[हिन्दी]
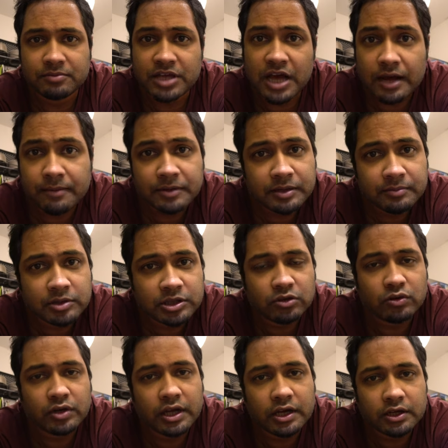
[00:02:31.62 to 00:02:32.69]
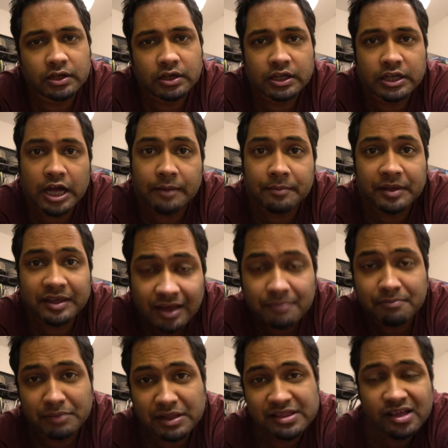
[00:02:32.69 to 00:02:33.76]
यहाँ पे नहीं मिलते तो क्या करना है यहाँ पे क्या
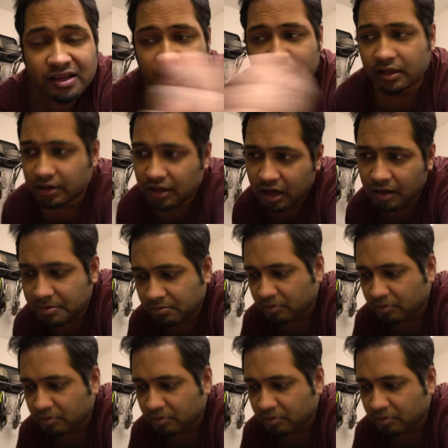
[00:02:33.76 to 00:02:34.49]
मिलता क्या है यहाँ पे